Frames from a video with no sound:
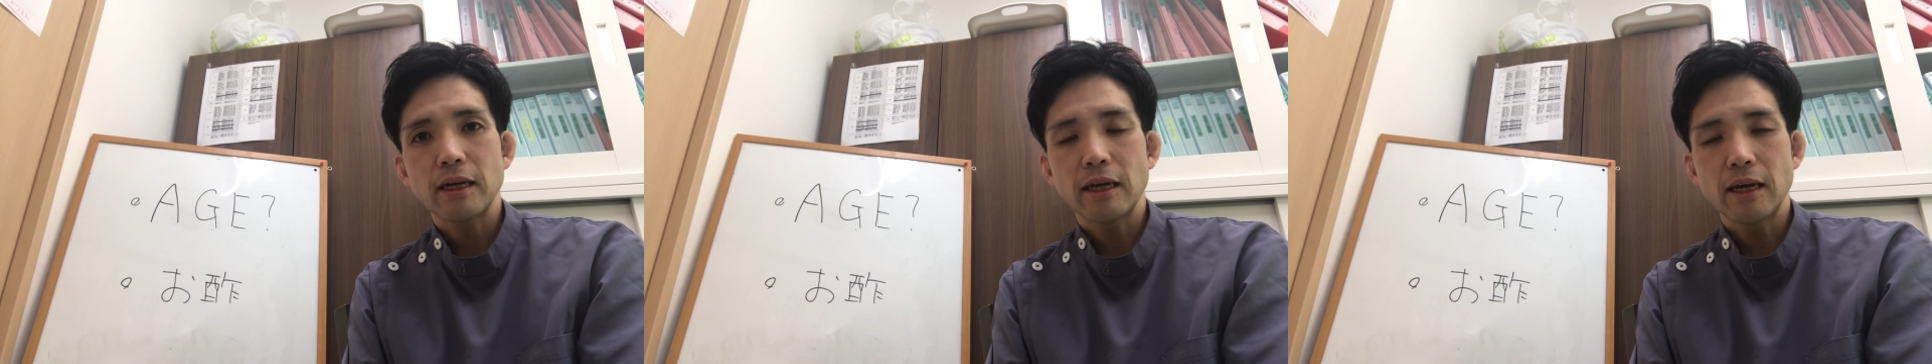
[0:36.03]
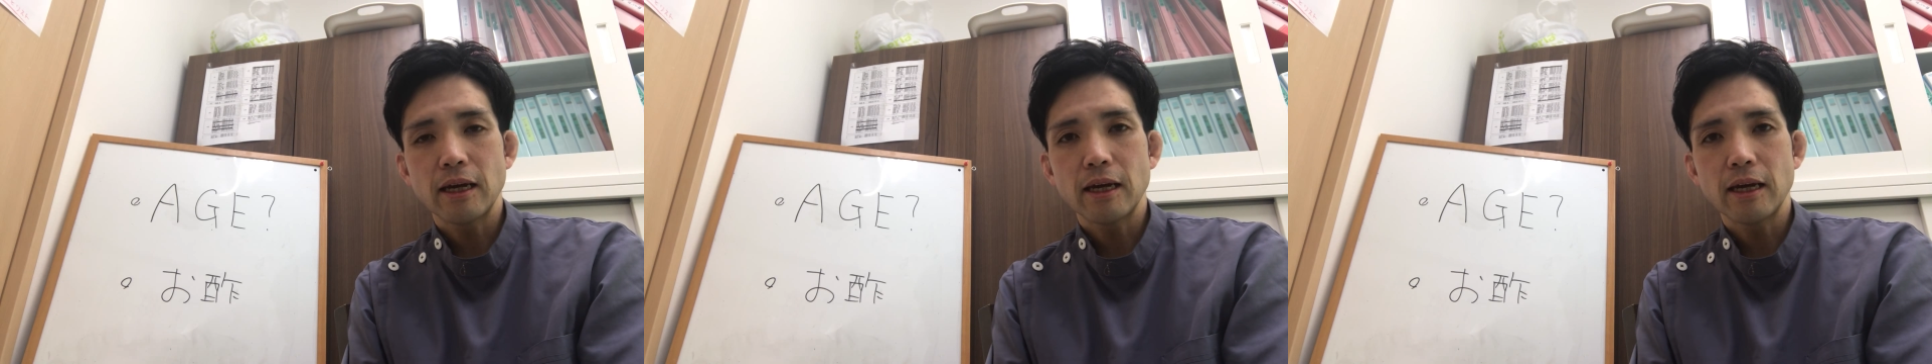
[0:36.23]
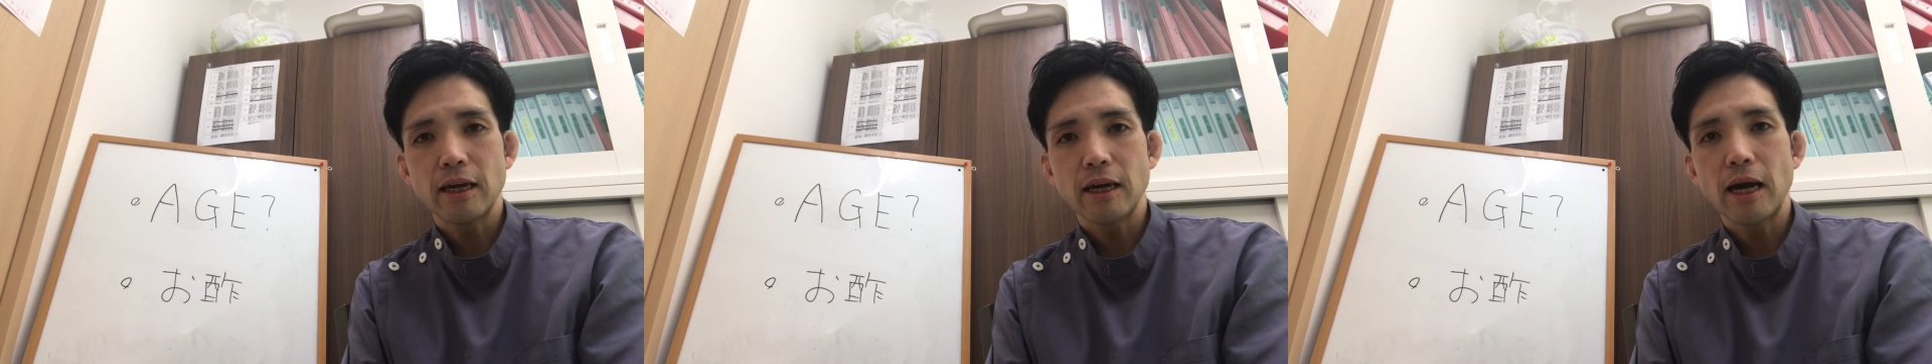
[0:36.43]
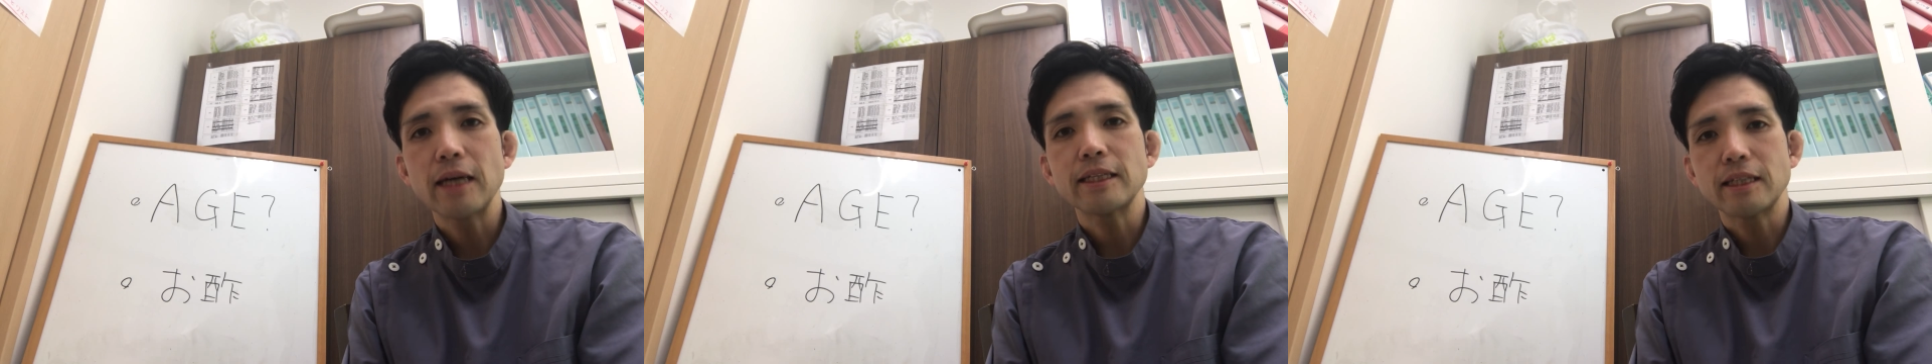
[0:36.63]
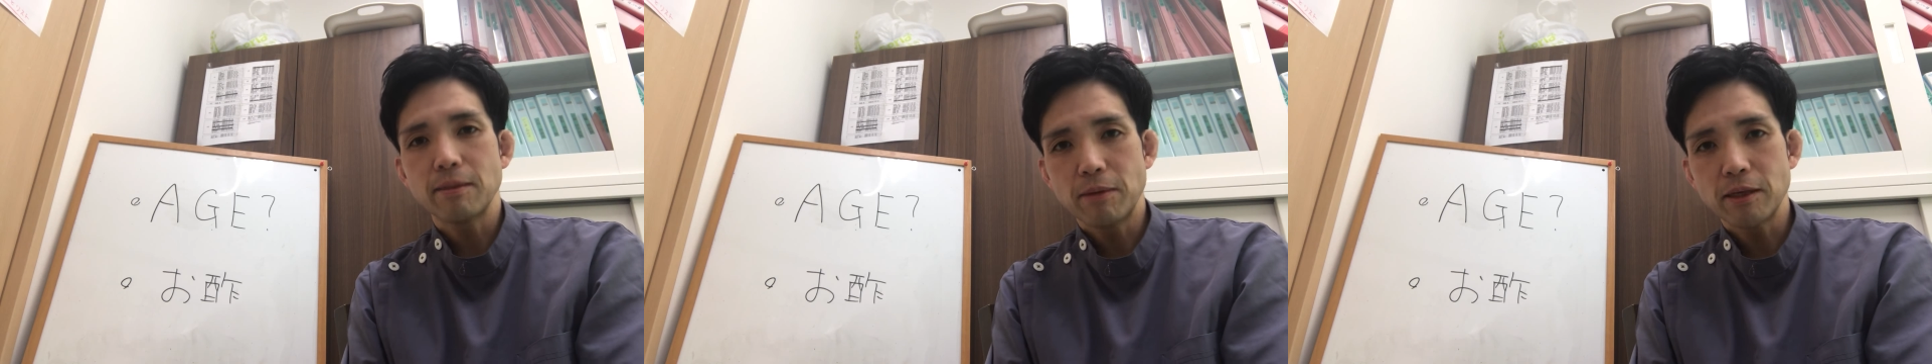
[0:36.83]
え
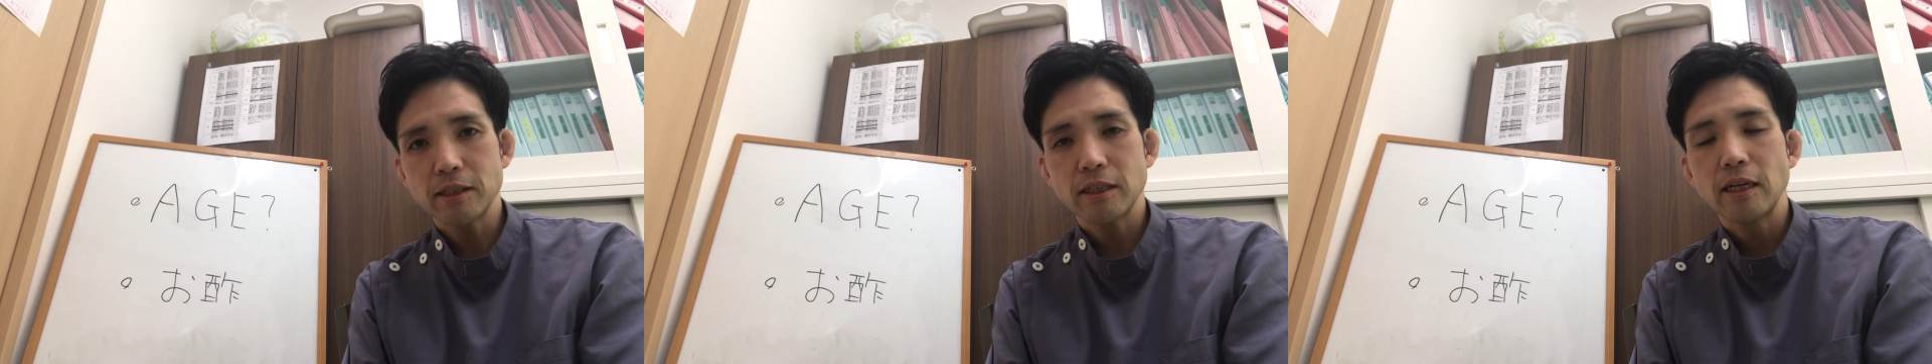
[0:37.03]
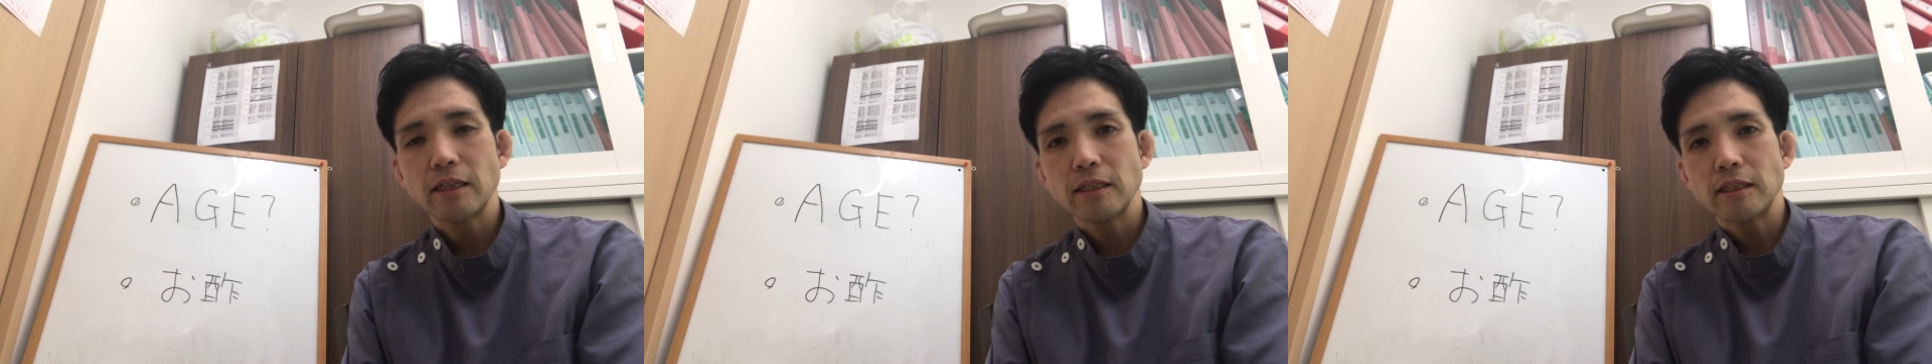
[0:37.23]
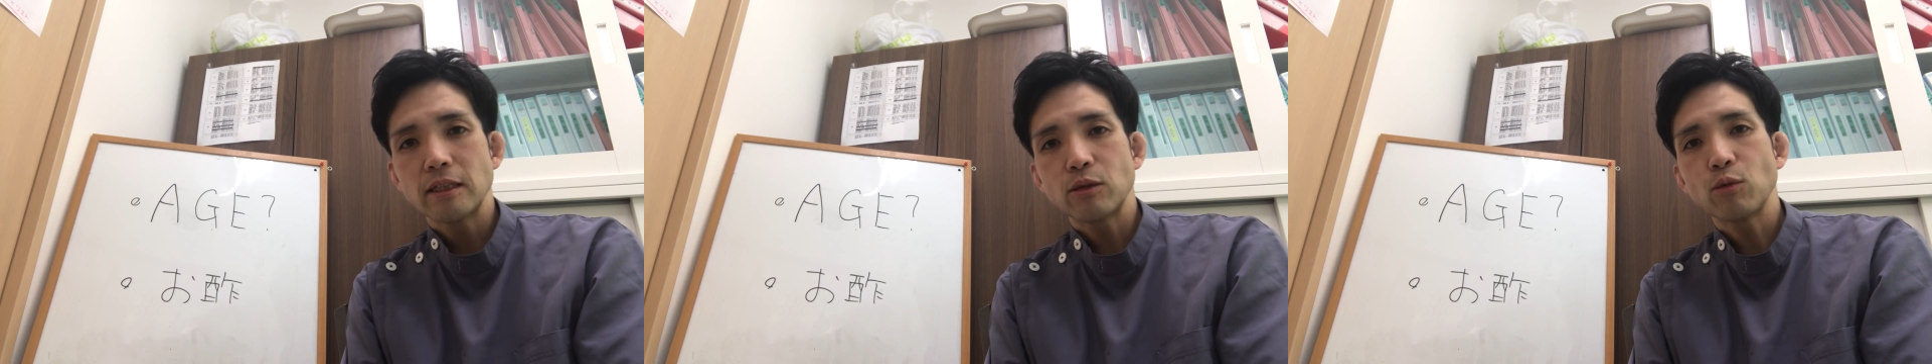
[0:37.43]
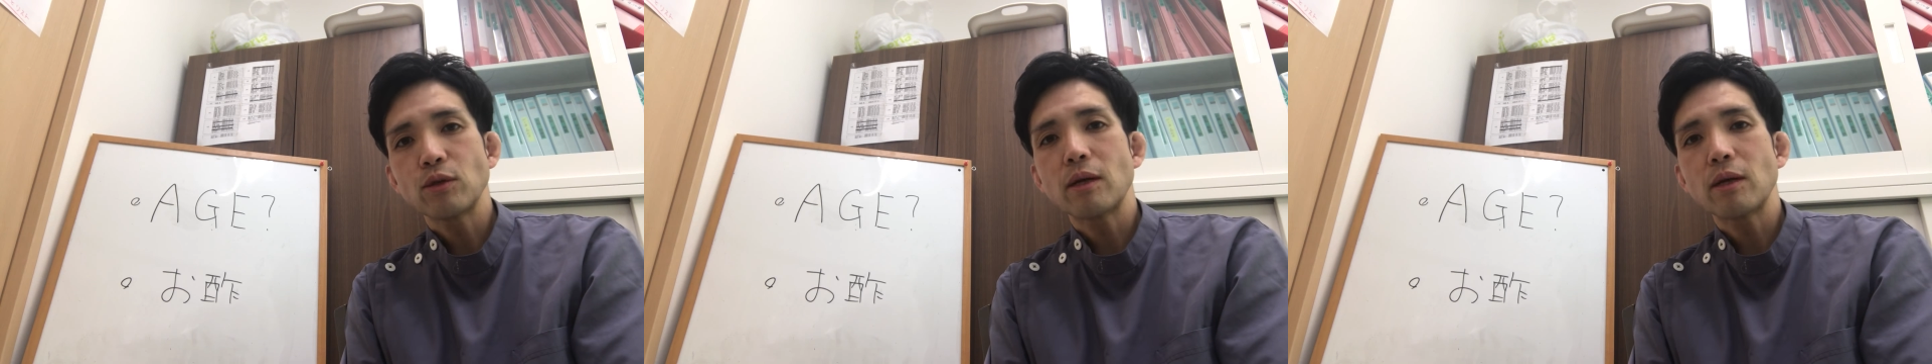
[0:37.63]
入っていますど